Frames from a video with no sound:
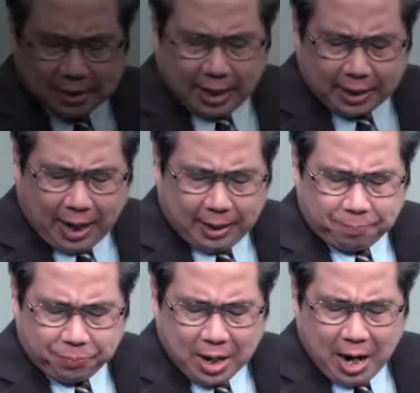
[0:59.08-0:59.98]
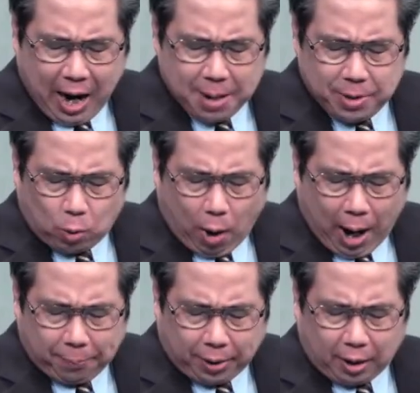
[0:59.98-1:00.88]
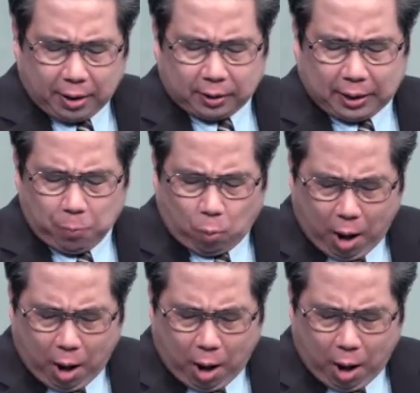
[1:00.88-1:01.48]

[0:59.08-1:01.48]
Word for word: กันและกันให้มีความรักและทำค